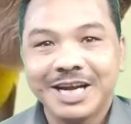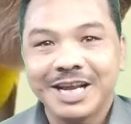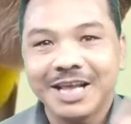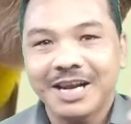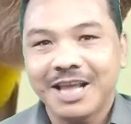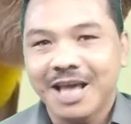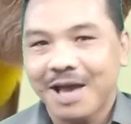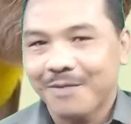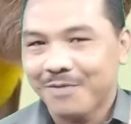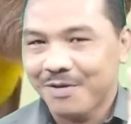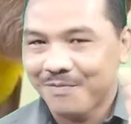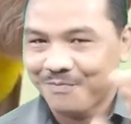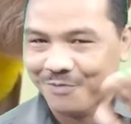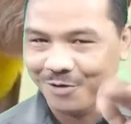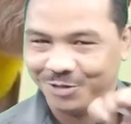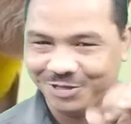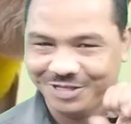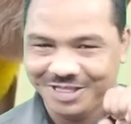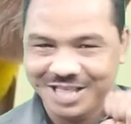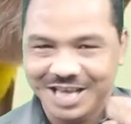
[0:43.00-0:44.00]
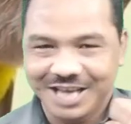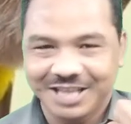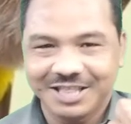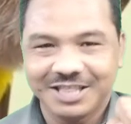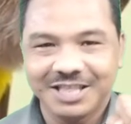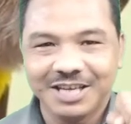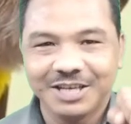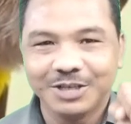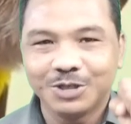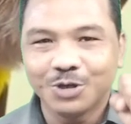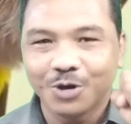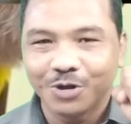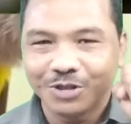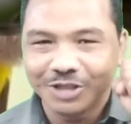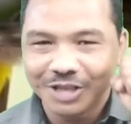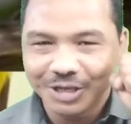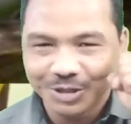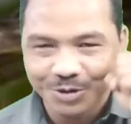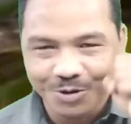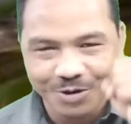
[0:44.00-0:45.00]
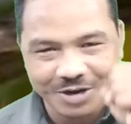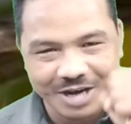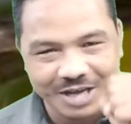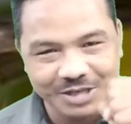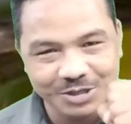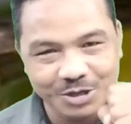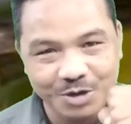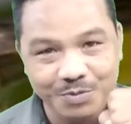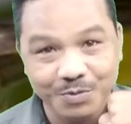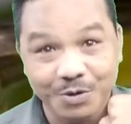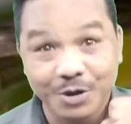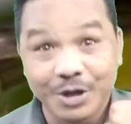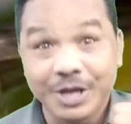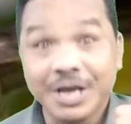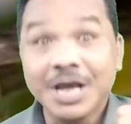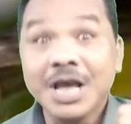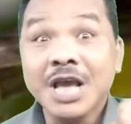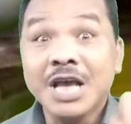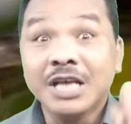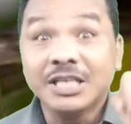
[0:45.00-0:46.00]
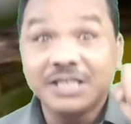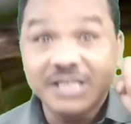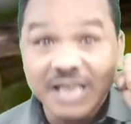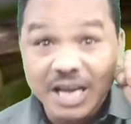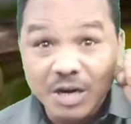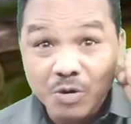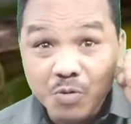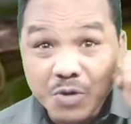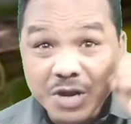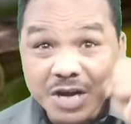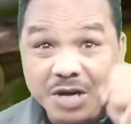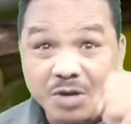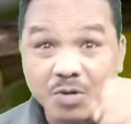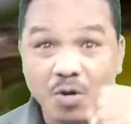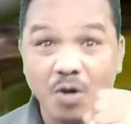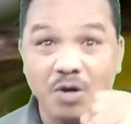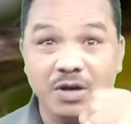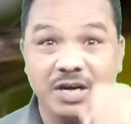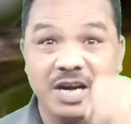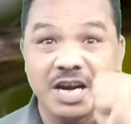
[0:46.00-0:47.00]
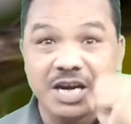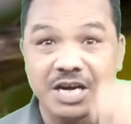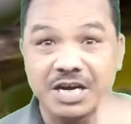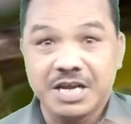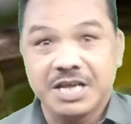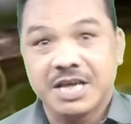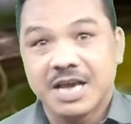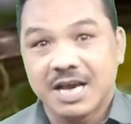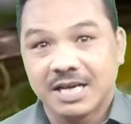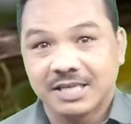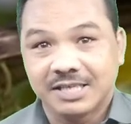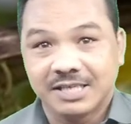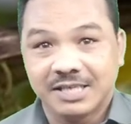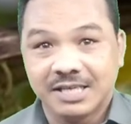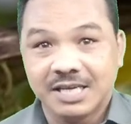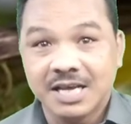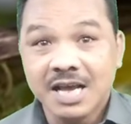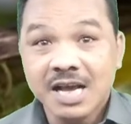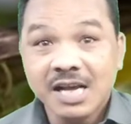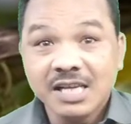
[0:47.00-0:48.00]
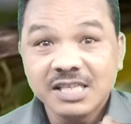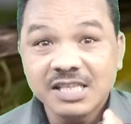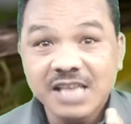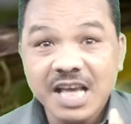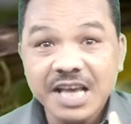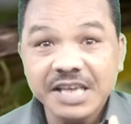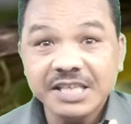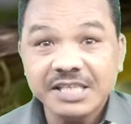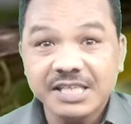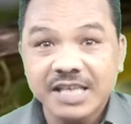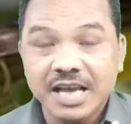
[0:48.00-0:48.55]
চ্যানেলে আমি প্রত্যেক দিন সন্ধে ছটার সময় জেনুইন কন্টেন্ট নিয়ে আসি সেই